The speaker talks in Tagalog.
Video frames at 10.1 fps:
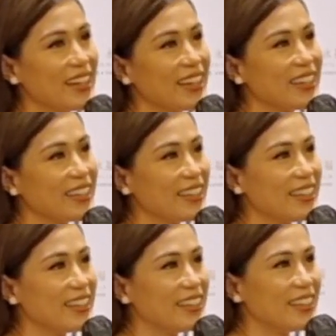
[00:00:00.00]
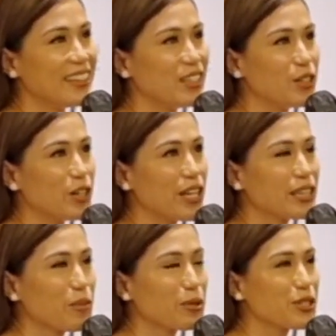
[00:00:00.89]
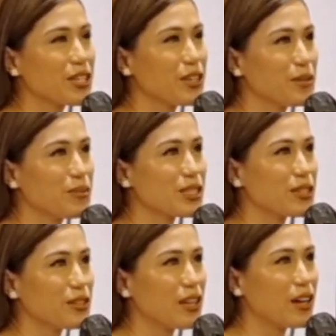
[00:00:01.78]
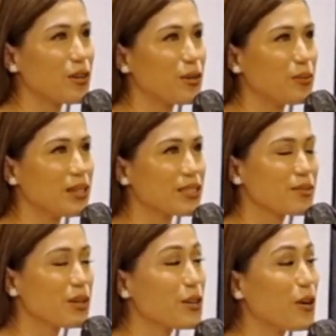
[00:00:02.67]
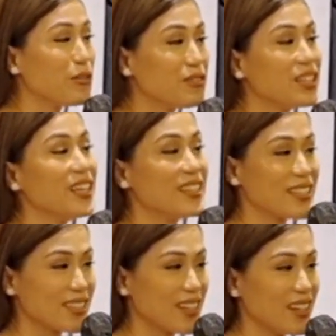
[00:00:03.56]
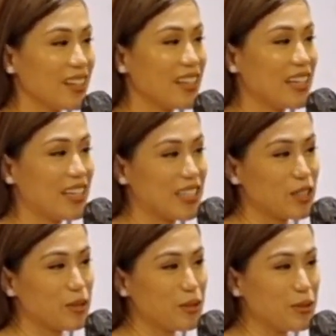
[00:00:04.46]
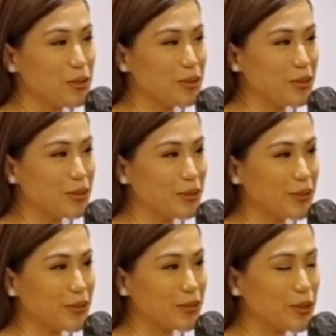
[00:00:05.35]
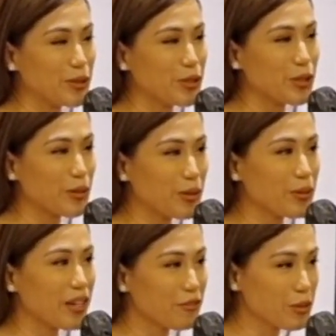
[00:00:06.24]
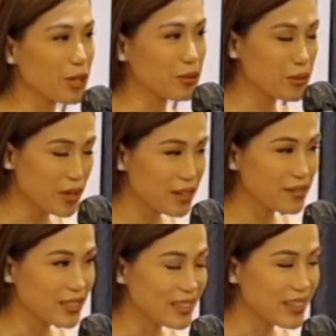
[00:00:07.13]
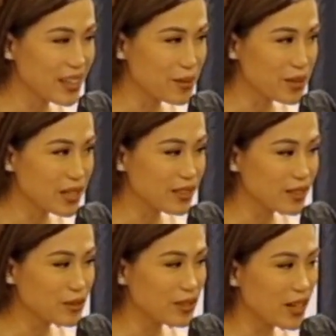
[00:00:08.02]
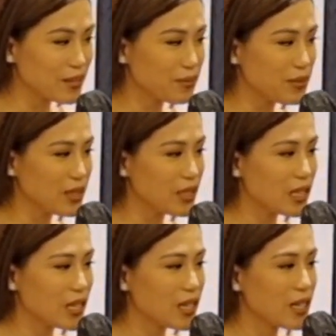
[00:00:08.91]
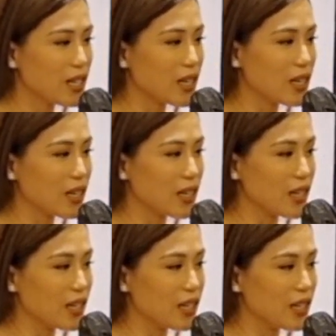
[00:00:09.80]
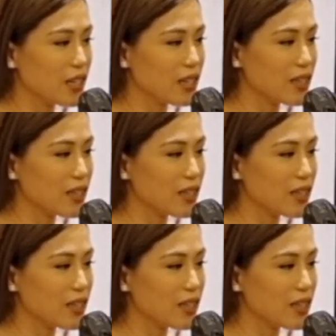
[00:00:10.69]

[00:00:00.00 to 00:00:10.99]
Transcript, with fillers: Uh, tapos ngayon, mas ano na ako, mas may confidence na to to show everyone who I really am and to not be uh,